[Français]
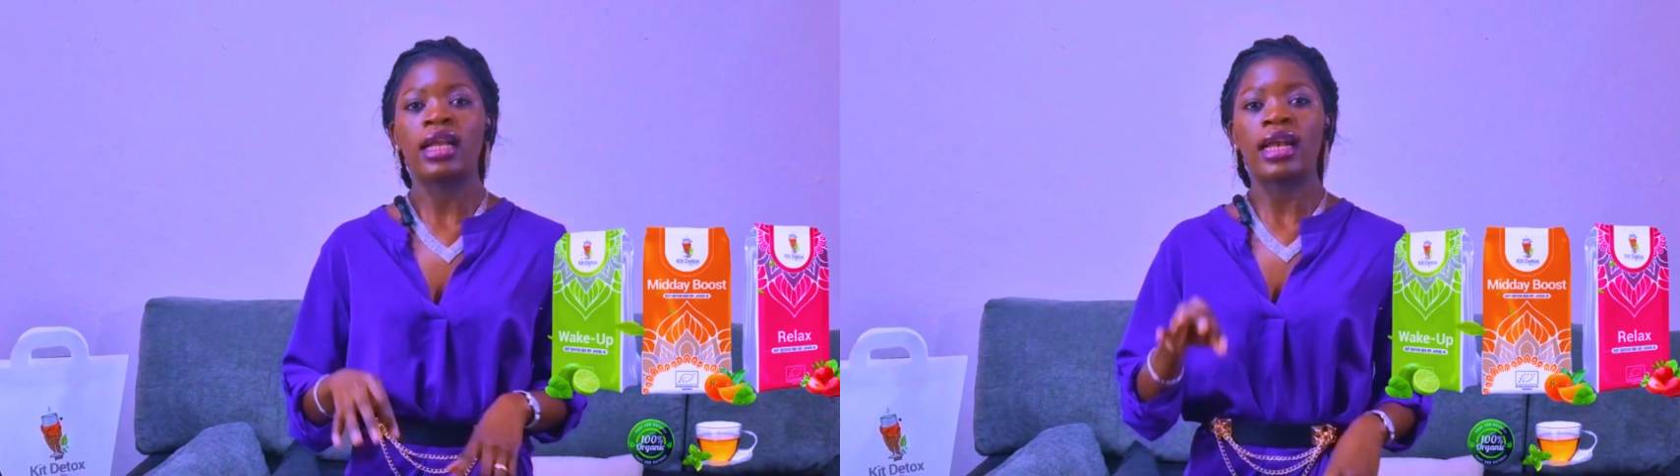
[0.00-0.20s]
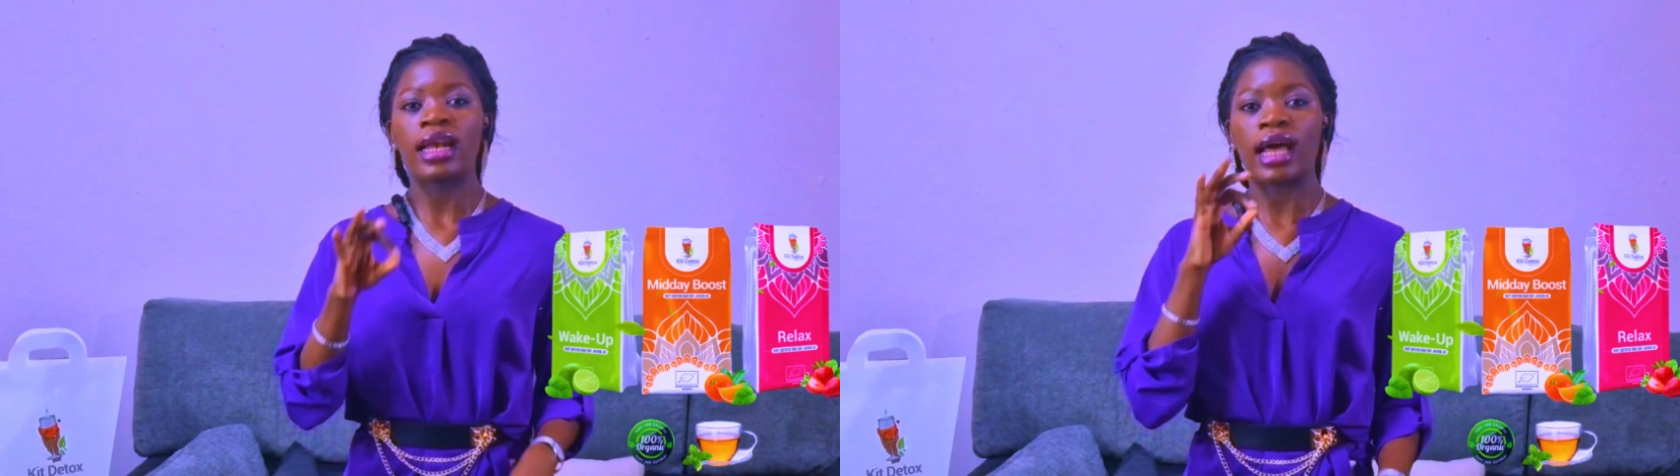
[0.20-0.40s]

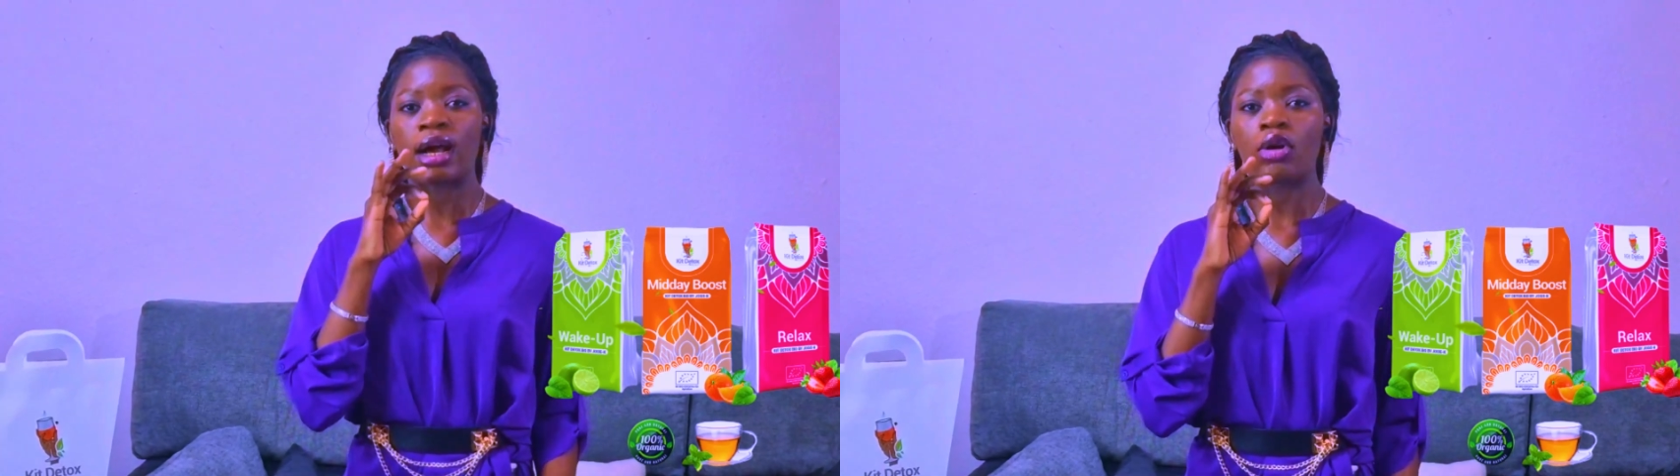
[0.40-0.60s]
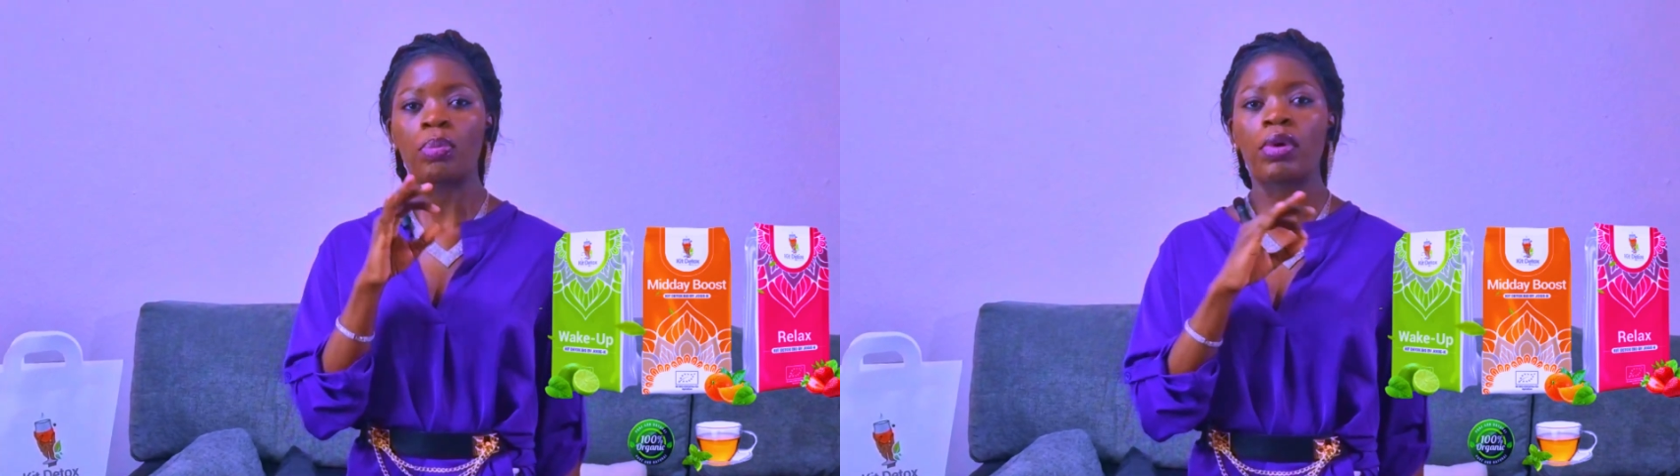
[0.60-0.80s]
La
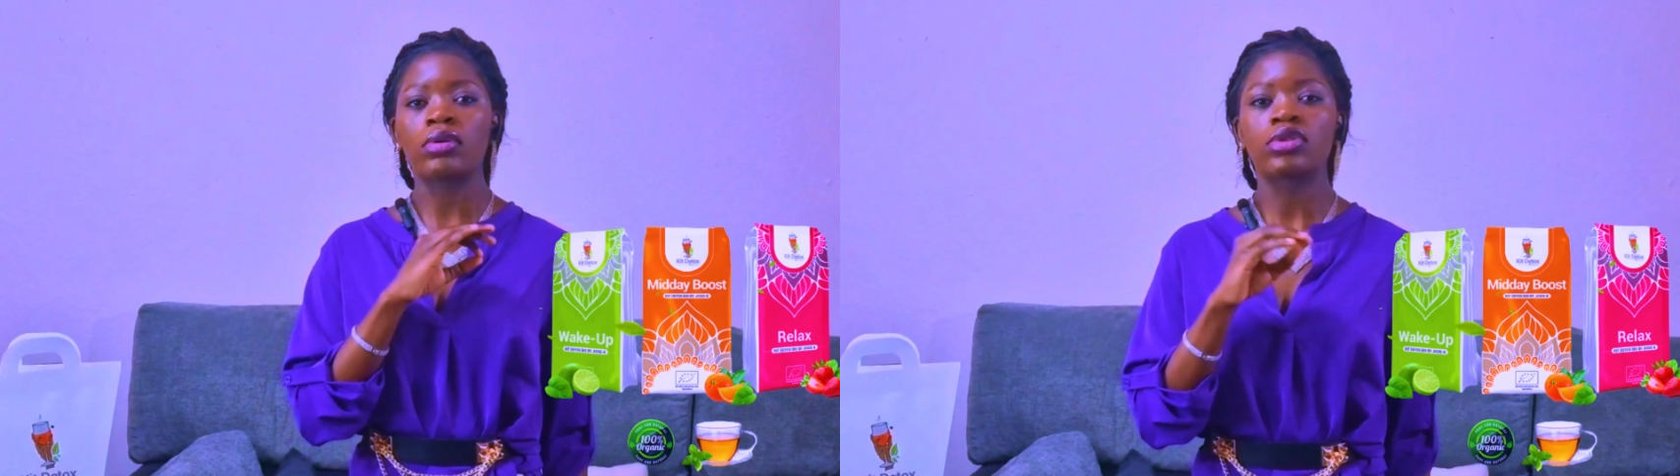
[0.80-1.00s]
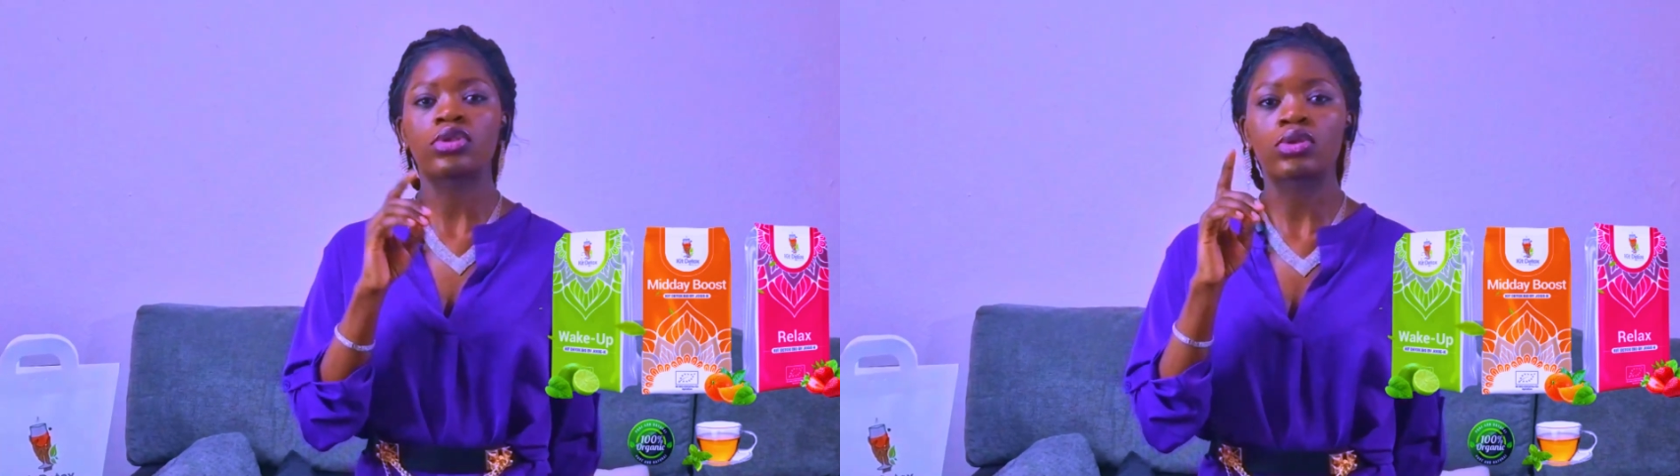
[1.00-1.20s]

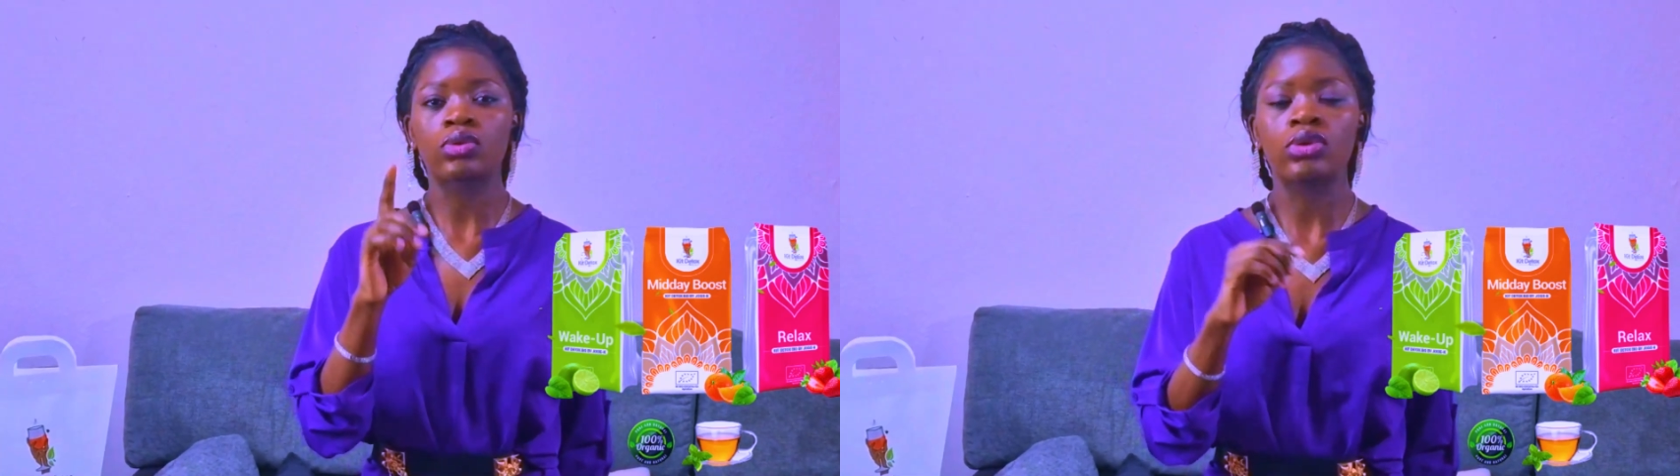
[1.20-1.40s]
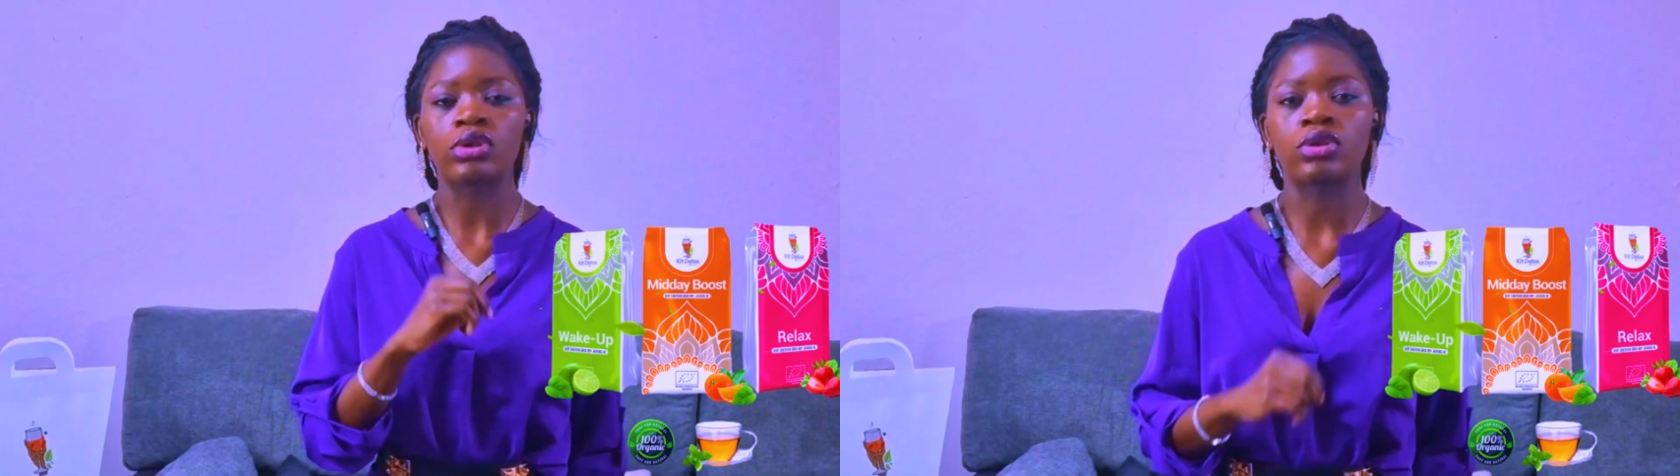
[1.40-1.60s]
réponse tout
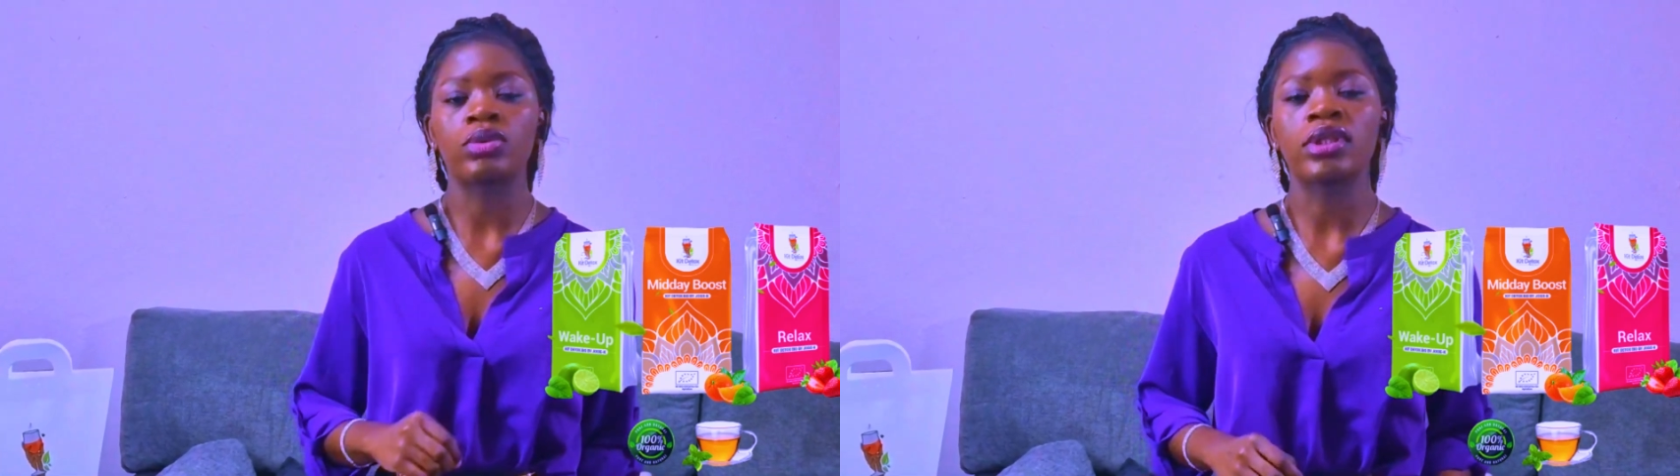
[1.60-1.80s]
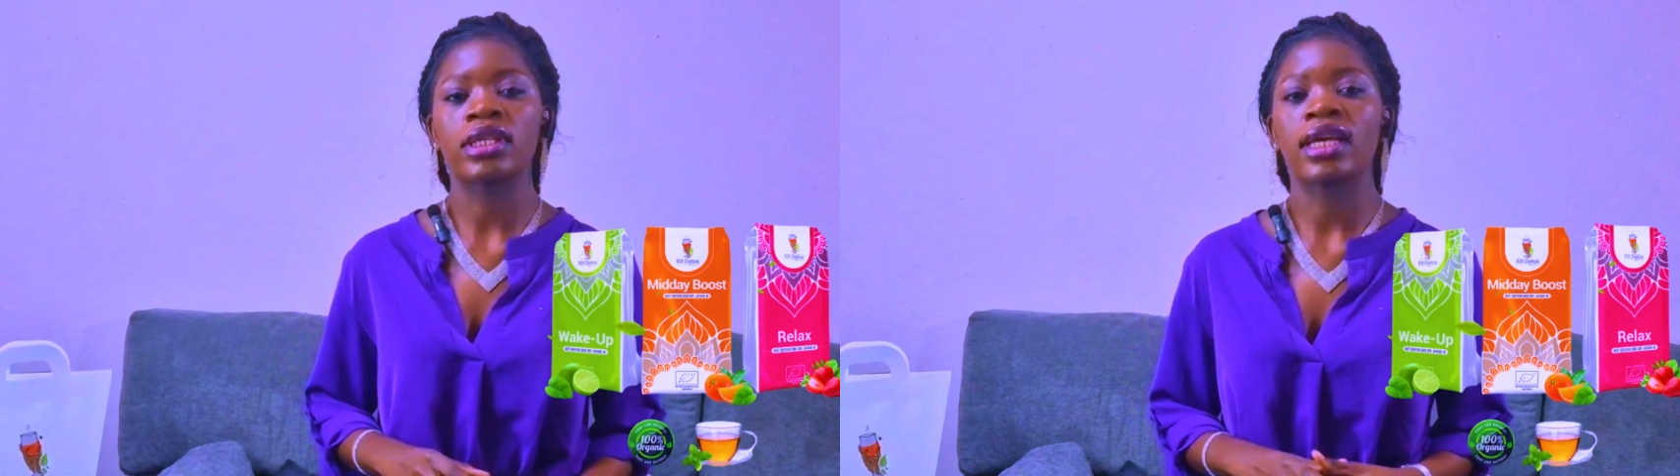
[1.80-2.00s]
de
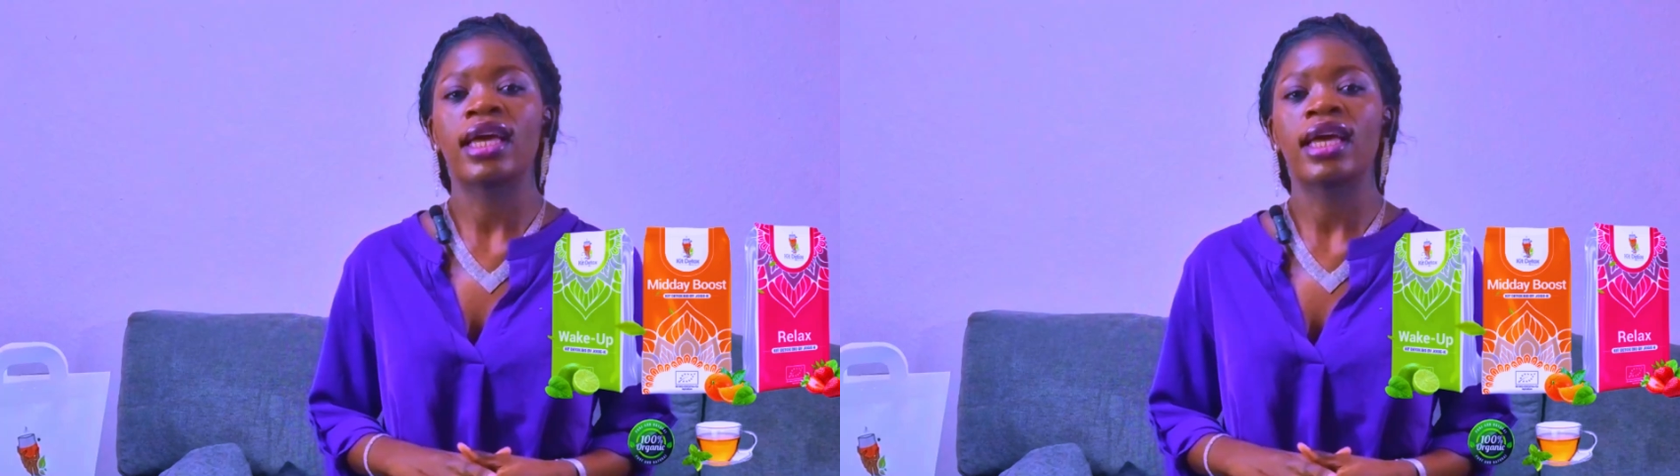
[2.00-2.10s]
suite